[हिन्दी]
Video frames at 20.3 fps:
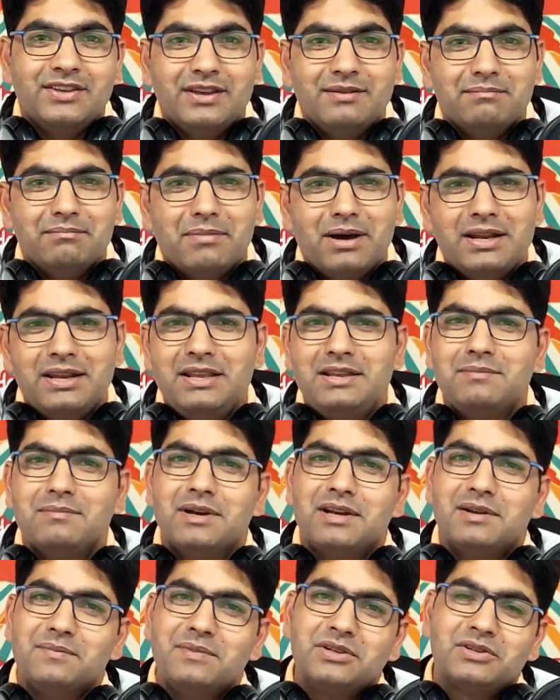ये मन ही
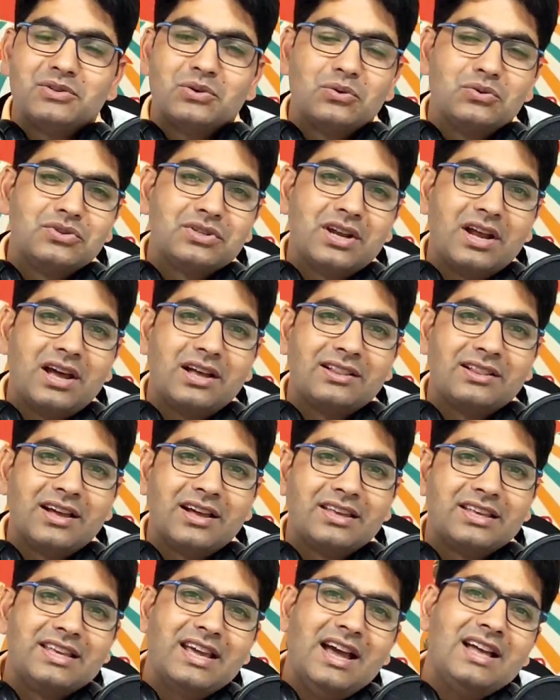मन में सोच रहा
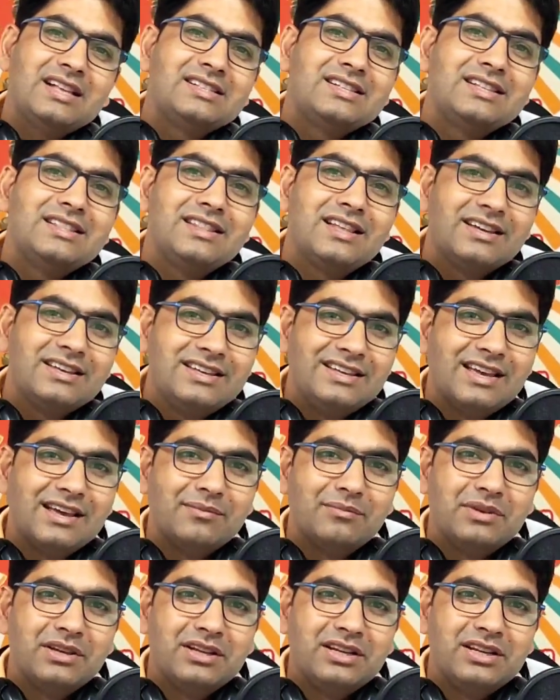था क्या जिंदगी
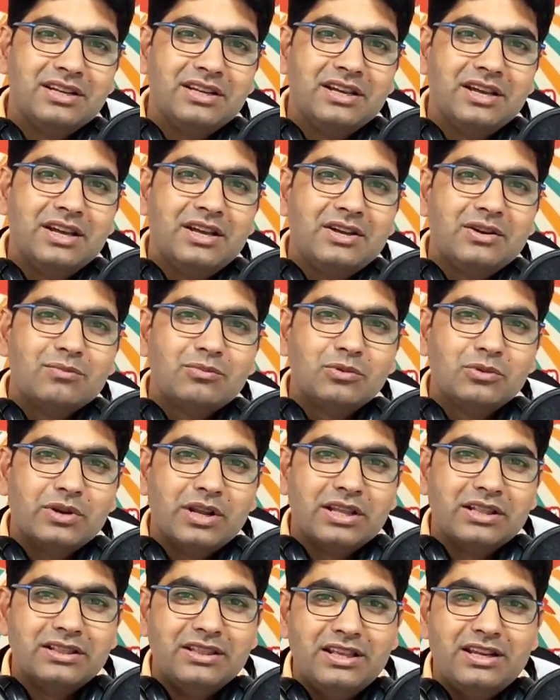है मेरी
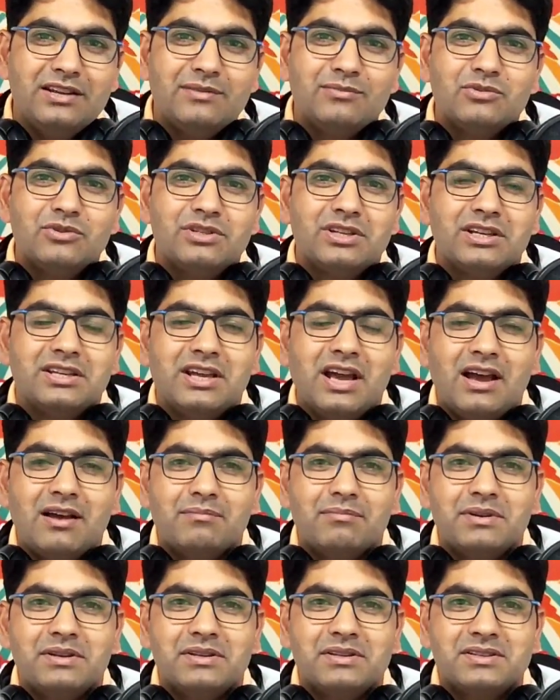पूरे दिन मुझे
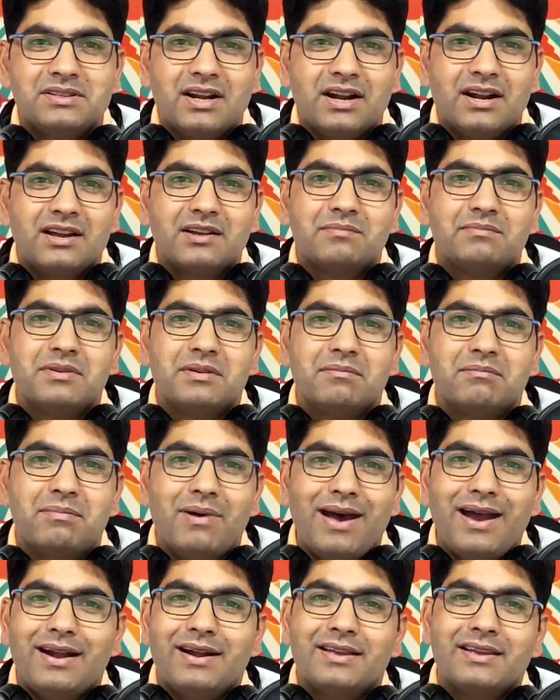यहाँ पे सड़क पे
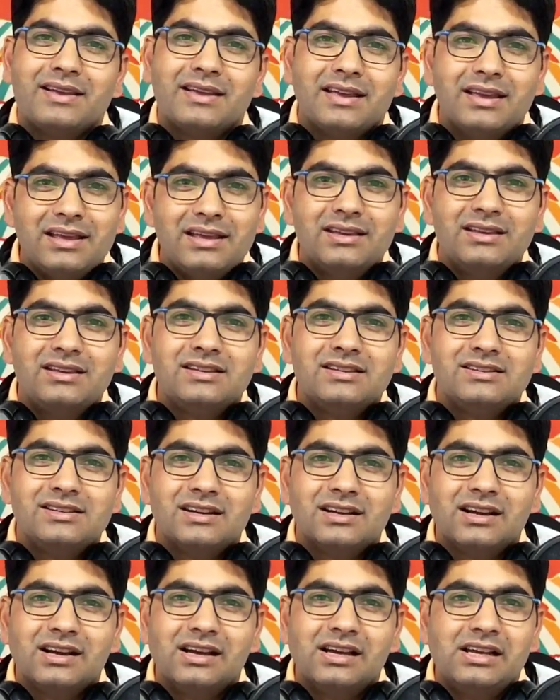बैठ के एक ही
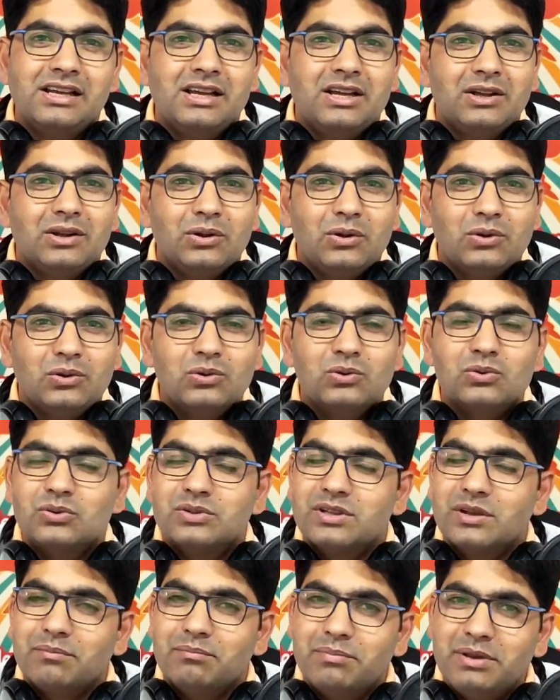जगह लोगों
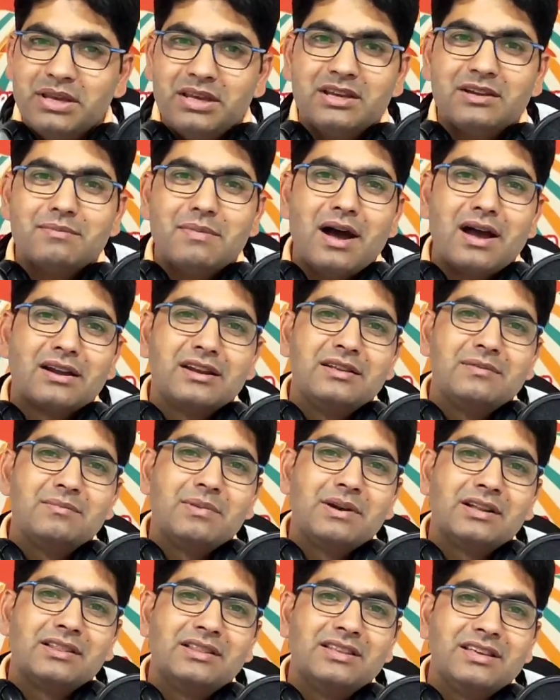से भीख मांगनी
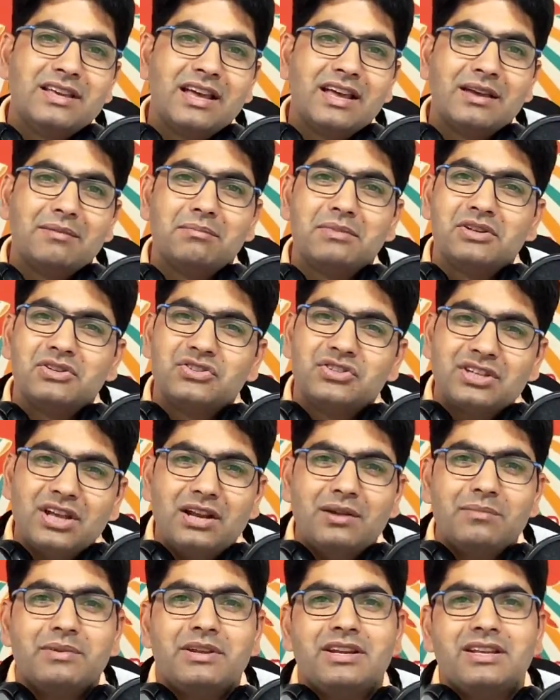पड़ती है मैं
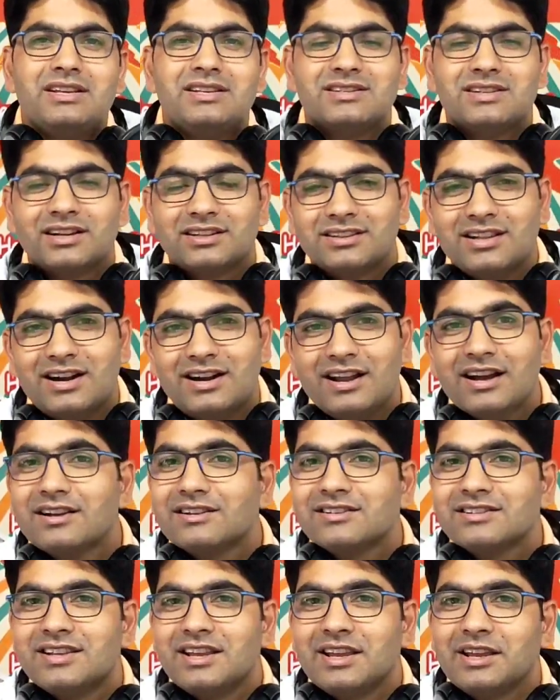चल भी नहीं सकता
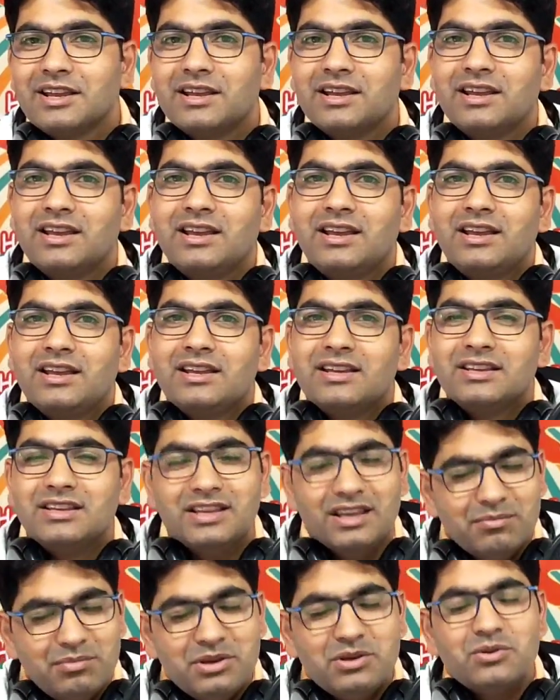ढंग से
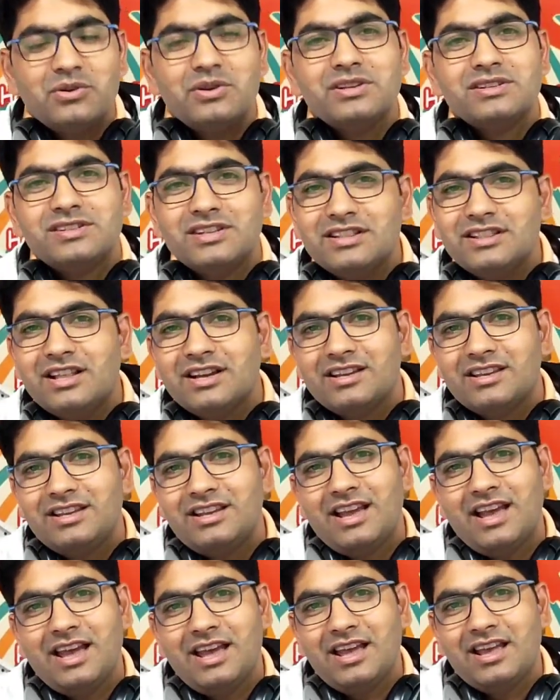ये भी कोई
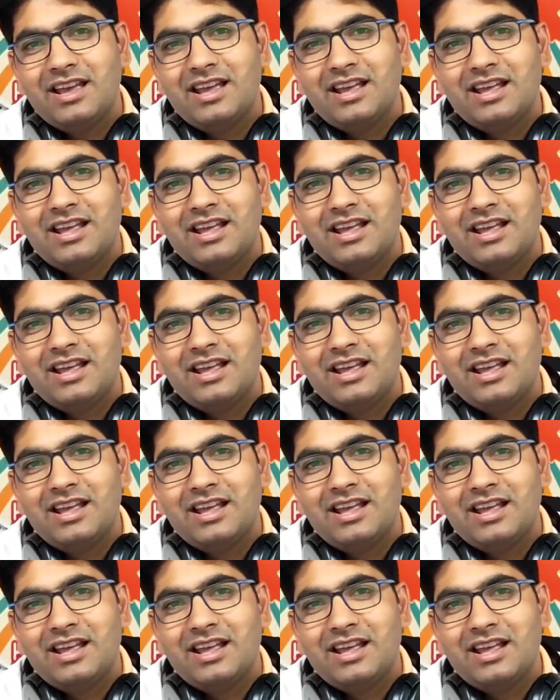जिंदगी है